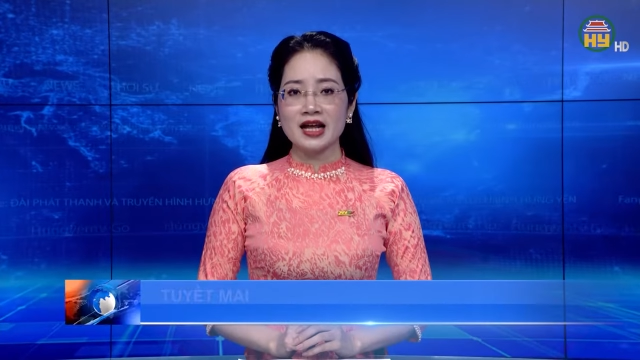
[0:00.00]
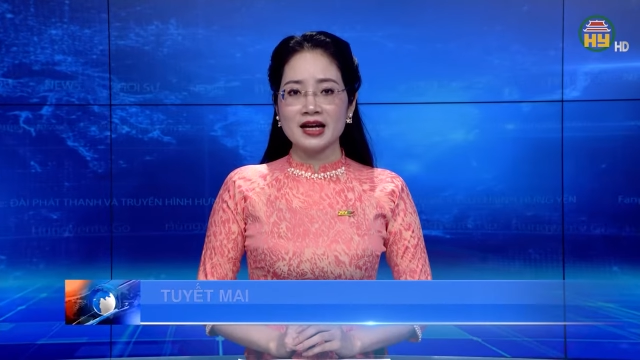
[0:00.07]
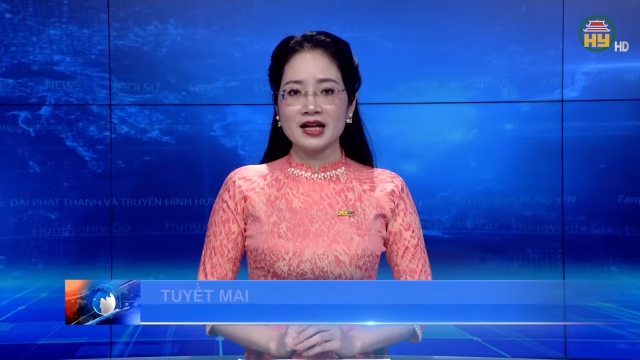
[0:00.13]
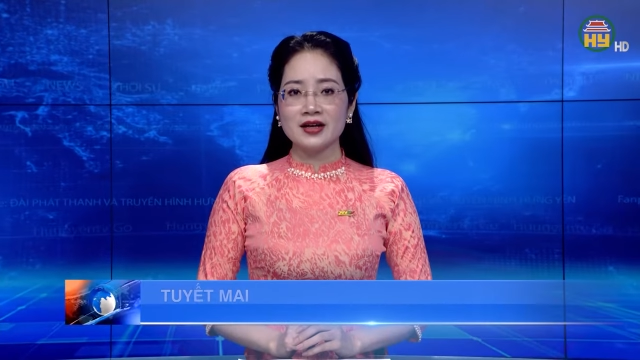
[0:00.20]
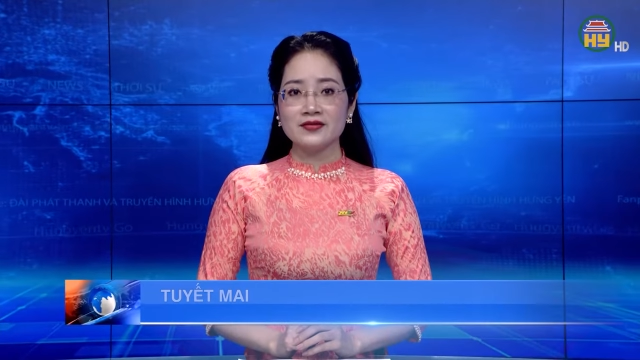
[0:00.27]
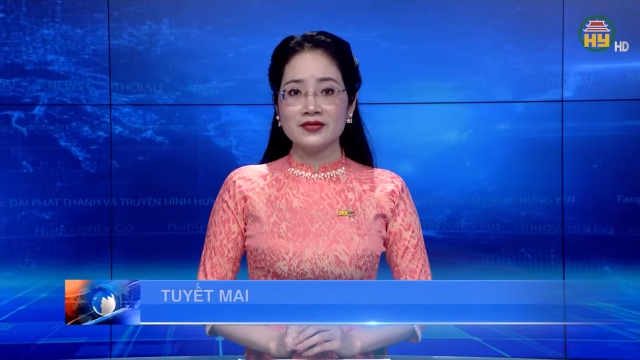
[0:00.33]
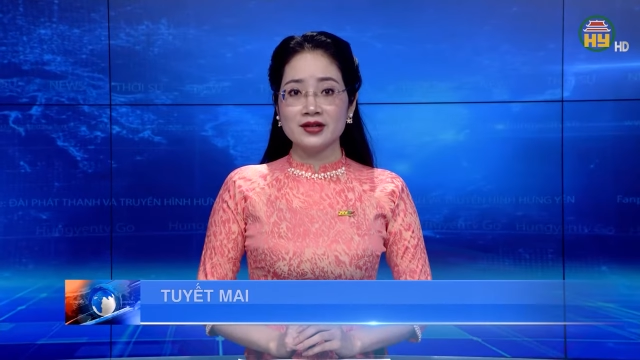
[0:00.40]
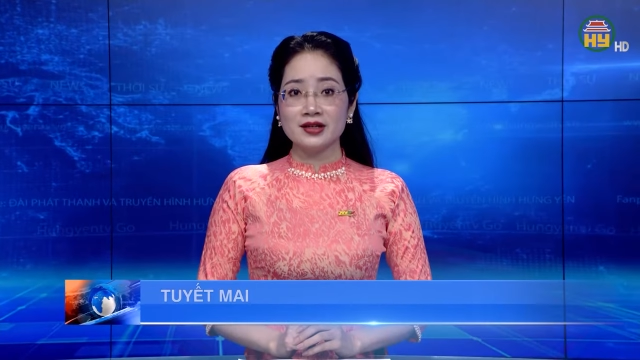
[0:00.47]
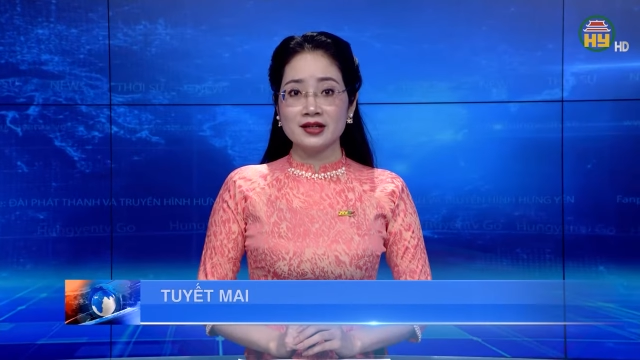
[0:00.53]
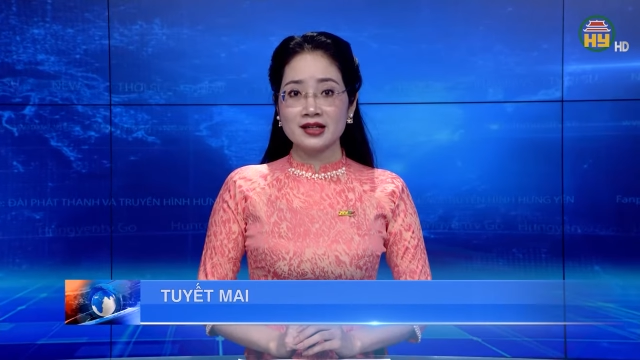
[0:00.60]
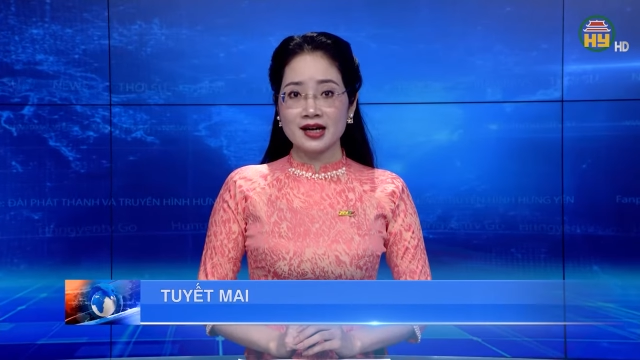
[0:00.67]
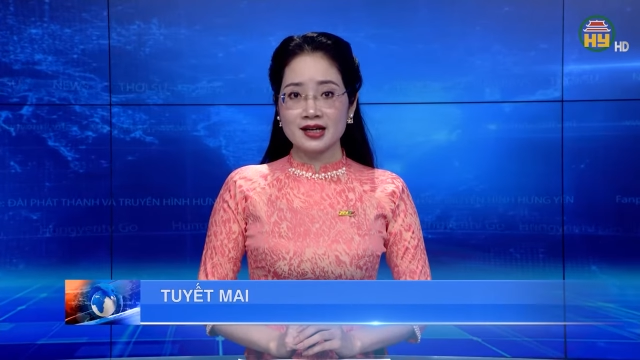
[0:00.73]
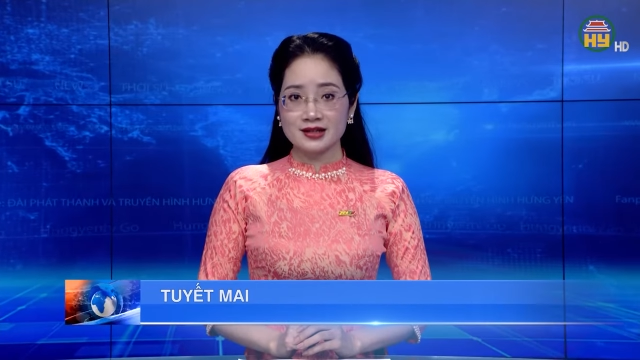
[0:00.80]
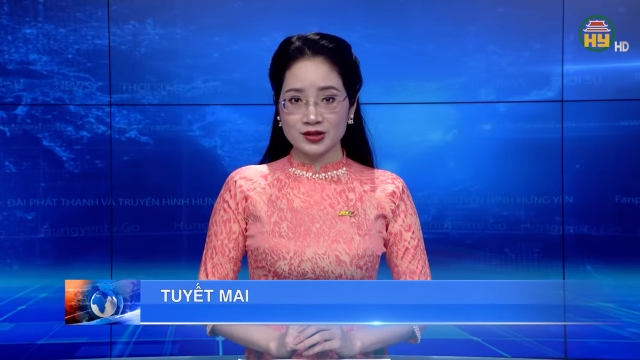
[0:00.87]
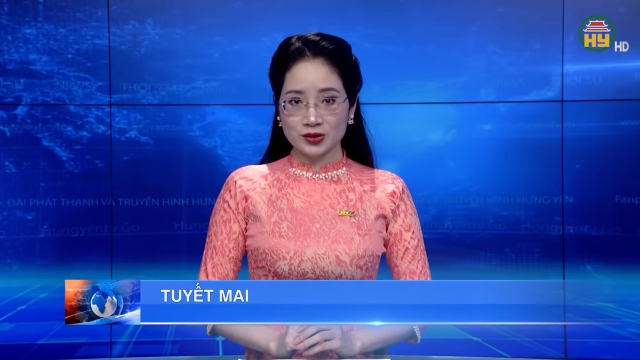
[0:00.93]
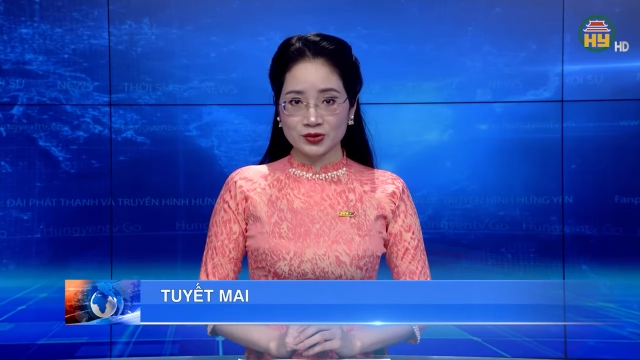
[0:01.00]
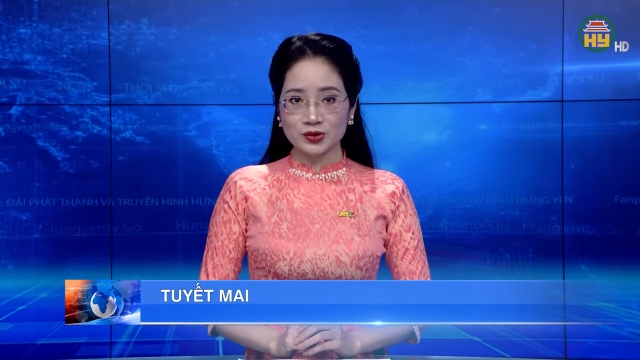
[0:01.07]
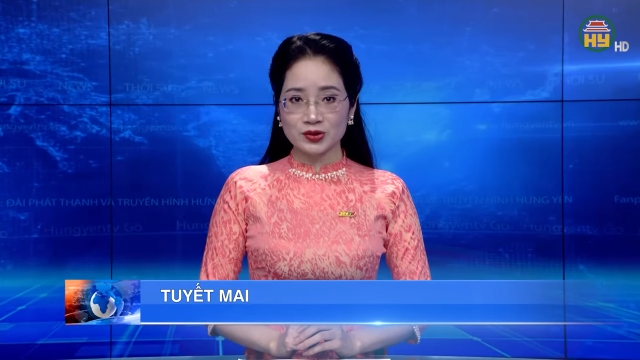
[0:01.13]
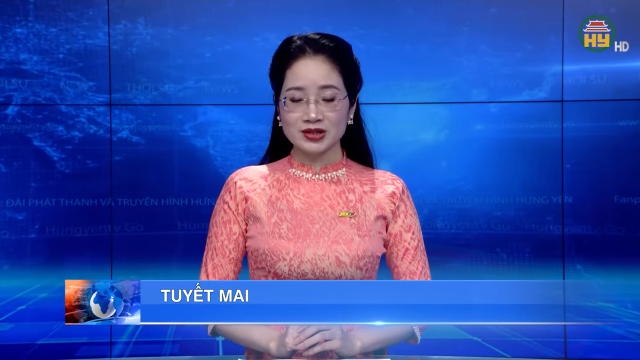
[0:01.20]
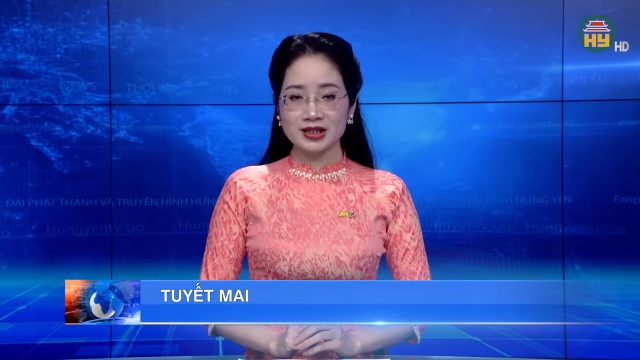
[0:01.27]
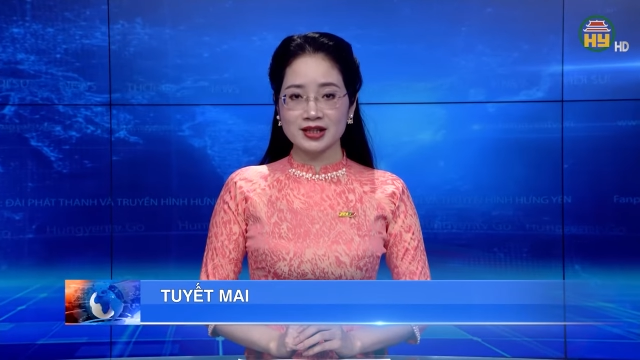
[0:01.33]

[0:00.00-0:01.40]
đã đến với kênh YouTube